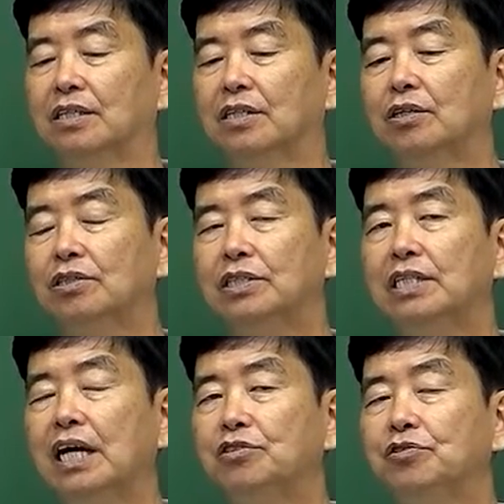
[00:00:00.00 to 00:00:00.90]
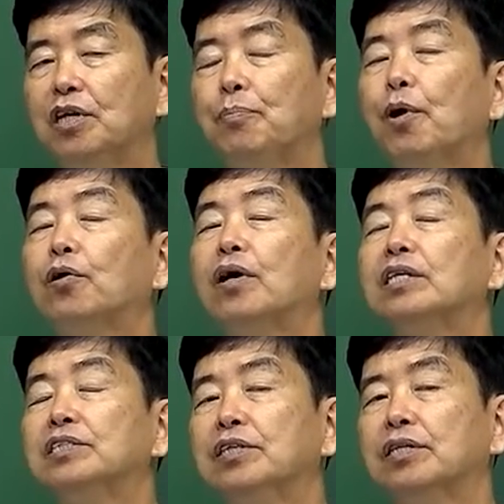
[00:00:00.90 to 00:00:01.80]
이것이 나중에
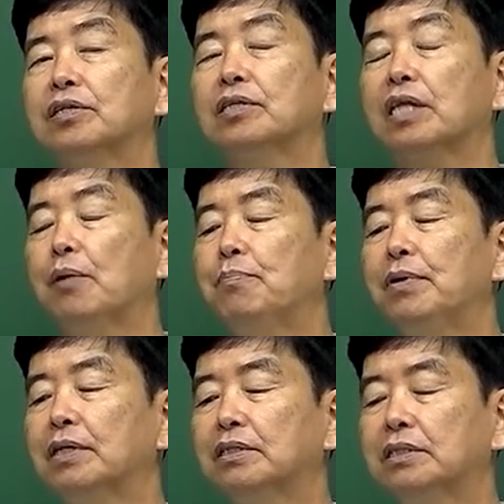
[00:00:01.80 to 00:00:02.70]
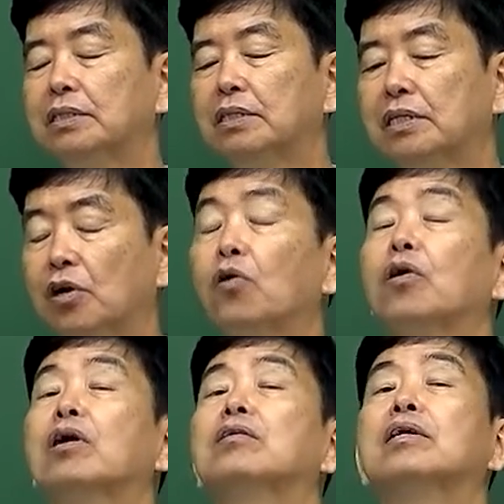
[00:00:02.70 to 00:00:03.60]
변환이 돼서 단백질의
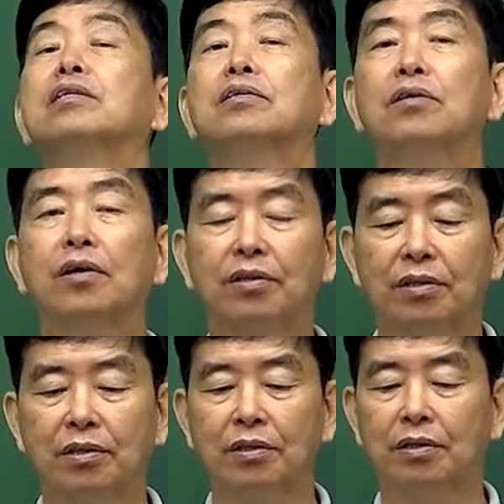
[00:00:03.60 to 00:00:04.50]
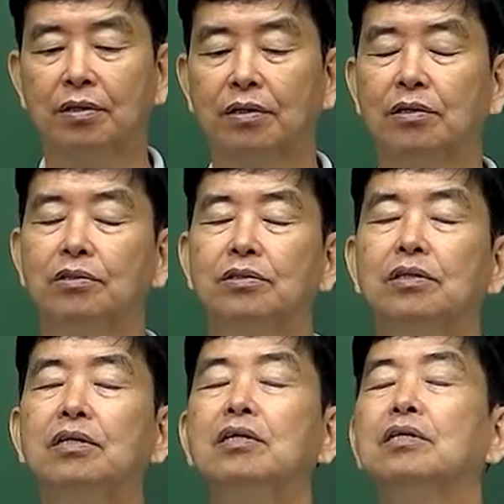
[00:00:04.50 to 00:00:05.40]
역할을 하는 것,
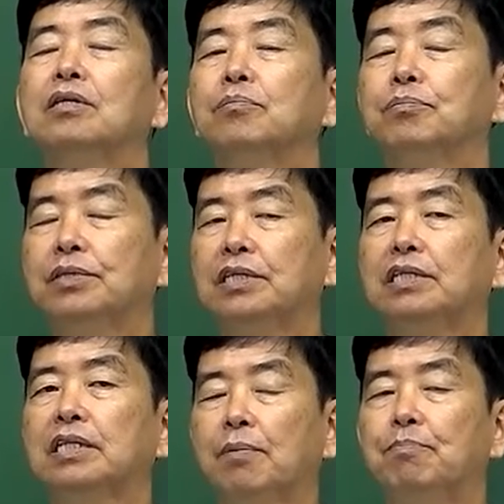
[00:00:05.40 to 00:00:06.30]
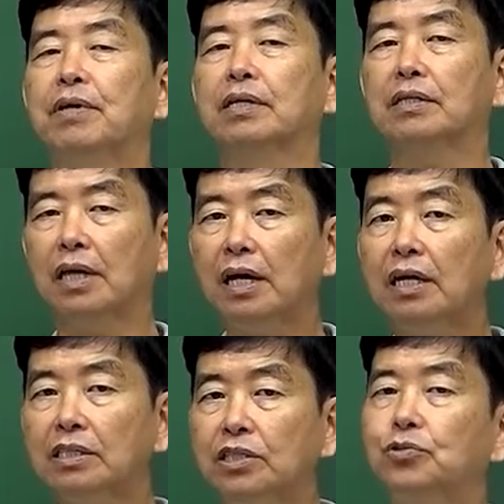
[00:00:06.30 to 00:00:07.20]
이것을
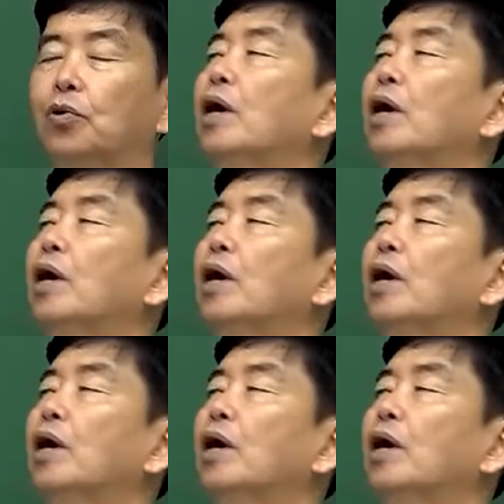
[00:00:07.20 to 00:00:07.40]
비단백태 질소